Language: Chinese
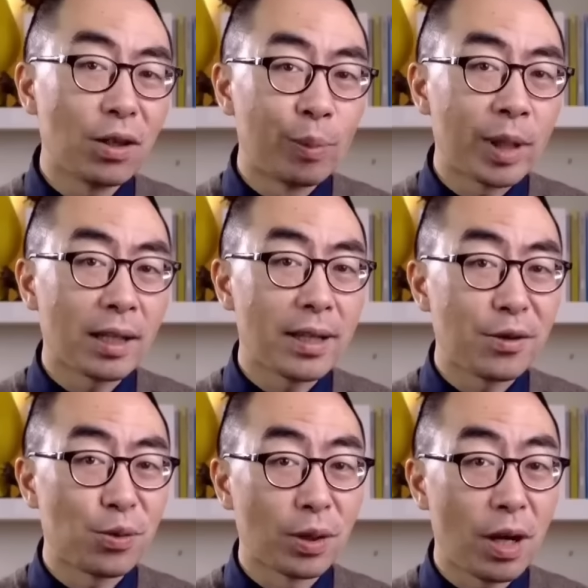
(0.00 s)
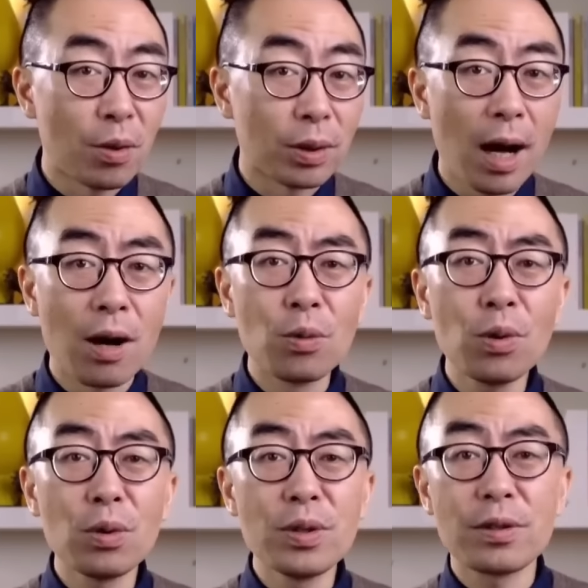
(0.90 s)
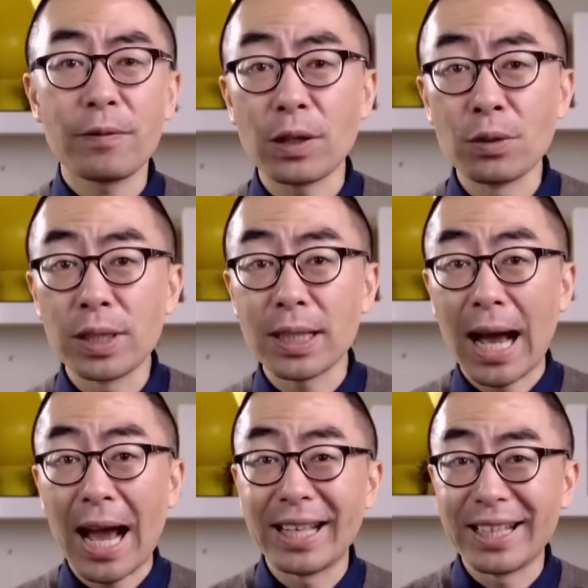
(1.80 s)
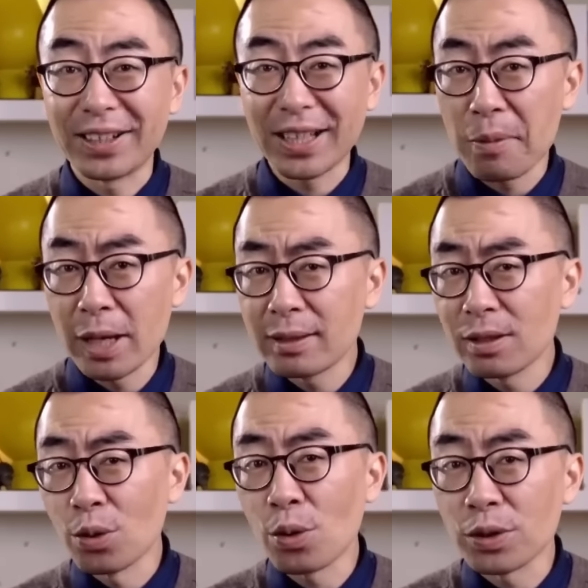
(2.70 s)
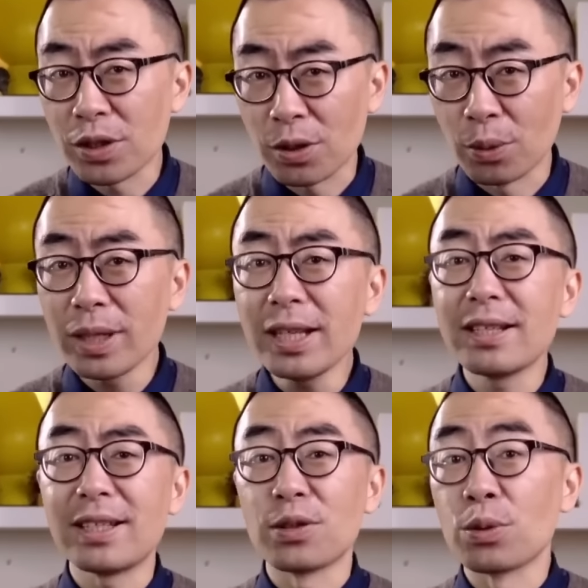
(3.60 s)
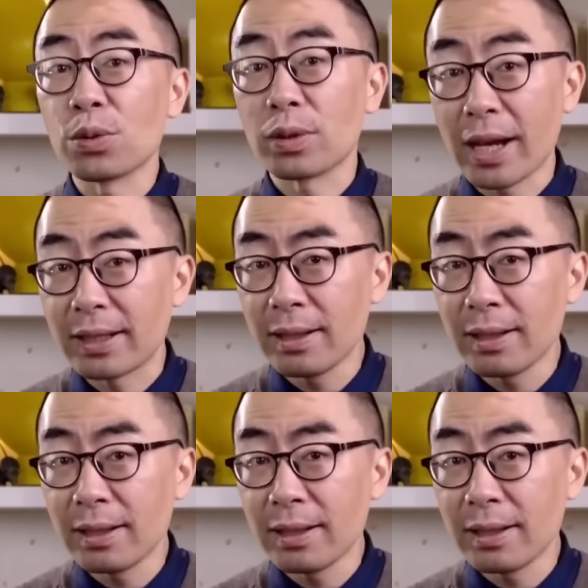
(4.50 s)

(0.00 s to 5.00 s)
得我们刚才说到过的，涡轮式发动机还得要搭配自动控制系统一起工作才